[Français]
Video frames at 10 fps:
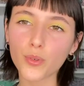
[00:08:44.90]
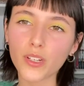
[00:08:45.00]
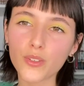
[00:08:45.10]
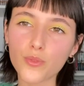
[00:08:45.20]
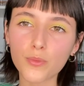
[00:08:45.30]
le
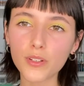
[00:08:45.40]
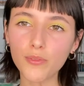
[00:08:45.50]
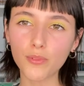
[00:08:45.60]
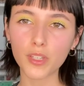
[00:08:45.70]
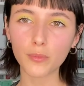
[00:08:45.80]
résumé,
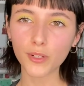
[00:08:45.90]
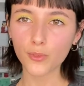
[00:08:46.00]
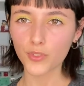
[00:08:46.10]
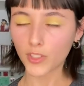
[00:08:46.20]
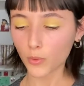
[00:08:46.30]
vous voyez bien
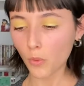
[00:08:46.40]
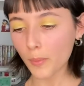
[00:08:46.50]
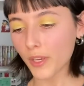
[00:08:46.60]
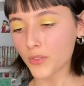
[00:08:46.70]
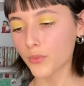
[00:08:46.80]
que ces
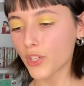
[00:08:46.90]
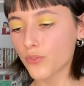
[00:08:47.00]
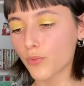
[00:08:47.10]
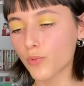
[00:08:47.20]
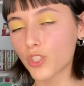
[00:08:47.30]
trois
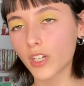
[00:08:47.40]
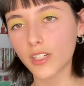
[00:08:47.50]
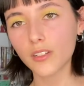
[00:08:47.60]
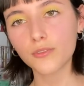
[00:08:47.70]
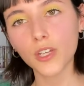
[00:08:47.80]
personnages vont
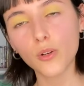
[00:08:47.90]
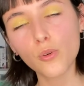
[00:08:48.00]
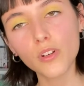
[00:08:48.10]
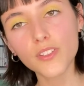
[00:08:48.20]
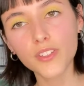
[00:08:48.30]
chacun faire
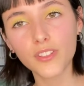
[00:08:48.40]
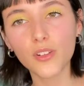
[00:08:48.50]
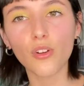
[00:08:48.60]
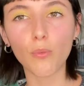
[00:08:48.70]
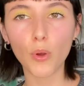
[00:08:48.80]

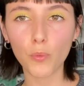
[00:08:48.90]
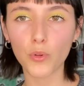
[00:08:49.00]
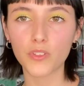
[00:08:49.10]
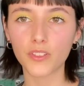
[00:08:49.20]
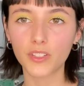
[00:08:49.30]
coïncider leurs
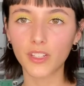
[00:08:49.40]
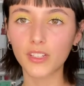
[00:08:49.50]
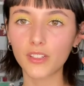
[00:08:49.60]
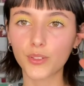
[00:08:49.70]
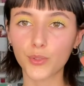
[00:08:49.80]
propres
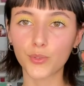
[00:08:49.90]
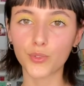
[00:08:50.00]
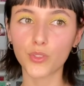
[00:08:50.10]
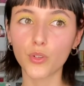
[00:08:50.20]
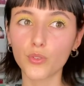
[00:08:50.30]
intérêts euh,
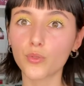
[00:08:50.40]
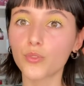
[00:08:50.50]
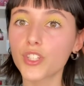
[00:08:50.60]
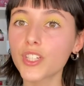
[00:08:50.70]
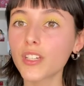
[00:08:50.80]
sans se
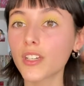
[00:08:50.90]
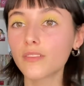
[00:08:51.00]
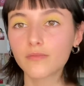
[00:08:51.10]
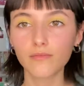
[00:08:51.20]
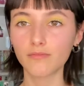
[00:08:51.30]
dire
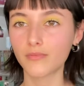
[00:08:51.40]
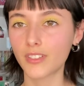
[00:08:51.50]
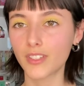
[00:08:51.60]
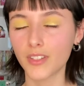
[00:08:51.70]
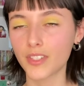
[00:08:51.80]

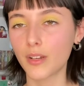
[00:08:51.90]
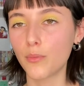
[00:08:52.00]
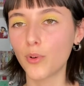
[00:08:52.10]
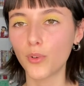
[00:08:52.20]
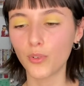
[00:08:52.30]

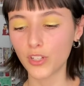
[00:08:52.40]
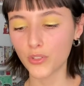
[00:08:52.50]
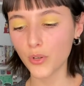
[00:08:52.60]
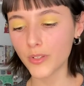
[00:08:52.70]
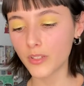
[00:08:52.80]
sincèrement euh, les
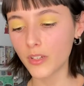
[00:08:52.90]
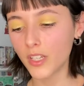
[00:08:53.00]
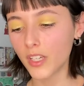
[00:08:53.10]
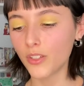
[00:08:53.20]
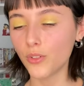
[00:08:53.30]
choses. Hein.
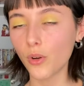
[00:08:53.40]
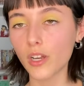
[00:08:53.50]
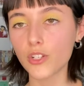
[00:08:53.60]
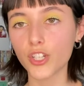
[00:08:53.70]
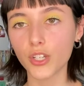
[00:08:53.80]
Yor,
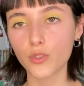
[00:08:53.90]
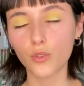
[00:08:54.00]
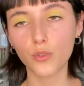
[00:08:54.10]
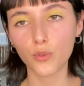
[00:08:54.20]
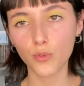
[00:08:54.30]
elle
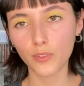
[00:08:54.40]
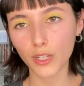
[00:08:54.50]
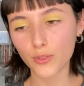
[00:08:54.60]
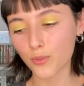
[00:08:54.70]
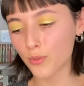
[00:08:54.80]
cherche une
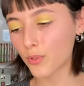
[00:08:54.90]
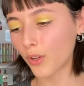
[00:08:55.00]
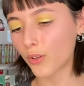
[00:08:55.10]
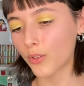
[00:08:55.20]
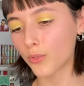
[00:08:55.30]

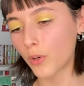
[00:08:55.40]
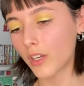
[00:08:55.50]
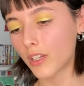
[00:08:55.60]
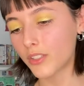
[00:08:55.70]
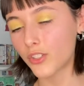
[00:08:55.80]
couverture, euh,
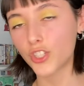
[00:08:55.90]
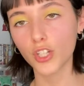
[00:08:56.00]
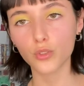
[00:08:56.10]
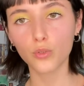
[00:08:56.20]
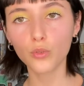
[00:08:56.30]
Twilight, il
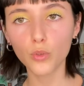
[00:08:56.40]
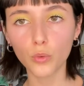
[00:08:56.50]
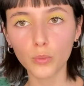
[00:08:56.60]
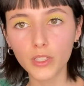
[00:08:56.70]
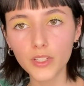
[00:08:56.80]
cherche une
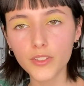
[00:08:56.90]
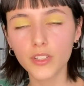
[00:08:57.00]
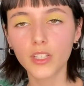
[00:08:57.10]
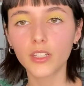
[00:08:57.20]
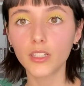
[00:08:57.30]

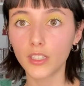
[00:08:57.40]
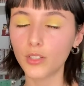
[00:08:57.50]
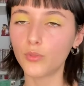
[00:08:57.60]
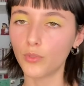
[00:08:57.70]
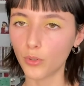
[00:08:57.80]
complice,
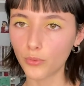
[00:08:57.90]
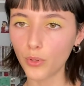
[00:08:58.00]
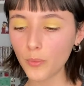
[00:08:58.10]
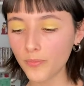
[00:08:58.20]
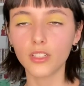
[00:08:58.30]
et une
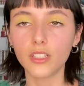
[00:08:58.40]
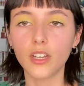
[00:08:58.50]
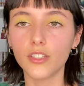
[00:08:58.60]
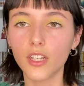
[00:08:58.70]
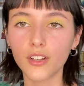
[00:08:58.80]
enfant. Et
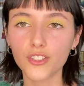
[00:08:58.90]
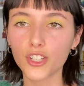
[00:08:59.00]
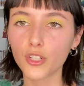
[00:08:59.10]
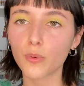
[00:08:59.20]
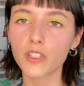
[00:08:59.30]
Anya
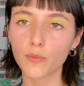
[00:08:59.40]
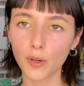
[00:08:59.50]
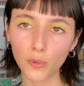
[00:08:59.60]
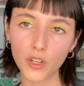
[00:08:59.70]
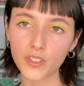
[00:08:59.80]
cherche
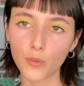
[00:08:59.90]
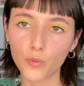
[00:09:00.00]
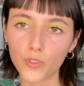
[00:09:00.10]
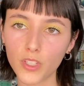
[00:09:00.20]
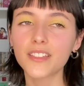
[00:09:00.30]
principalement à
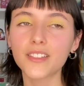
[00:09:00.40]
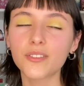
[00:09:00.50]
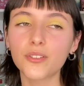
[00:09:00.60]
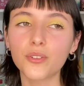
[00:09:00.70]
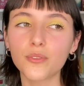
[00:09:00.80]
s'amuser.
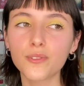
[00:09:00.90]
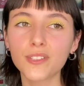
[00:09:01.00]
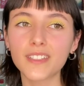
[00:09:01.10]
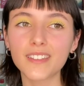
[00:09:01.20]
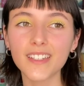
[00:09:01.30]
C'est une enfant
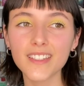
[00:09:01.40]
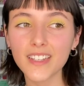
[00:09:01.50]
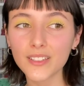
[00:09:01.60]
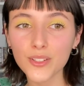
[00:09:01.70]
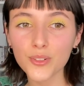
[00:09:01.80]
qui est très
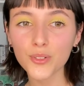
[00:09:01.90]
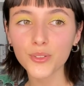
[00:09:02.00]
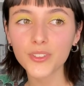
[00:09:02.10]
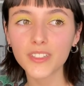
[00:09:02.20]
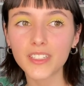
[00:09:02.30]

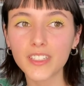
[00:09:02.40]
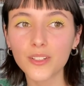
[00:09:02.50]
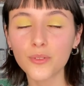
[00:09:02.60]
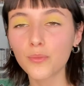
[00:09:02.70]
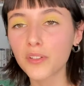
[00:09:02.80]
attachante et
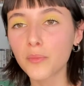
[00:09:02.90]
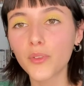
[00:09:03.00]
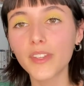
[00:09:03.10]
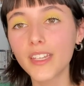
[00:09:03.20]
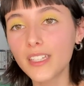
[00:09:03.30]
qui est
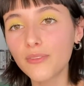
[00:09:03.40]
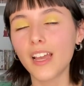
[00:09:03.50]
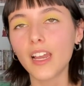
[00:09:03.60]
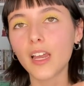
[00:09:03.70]
complètement naïve. Elle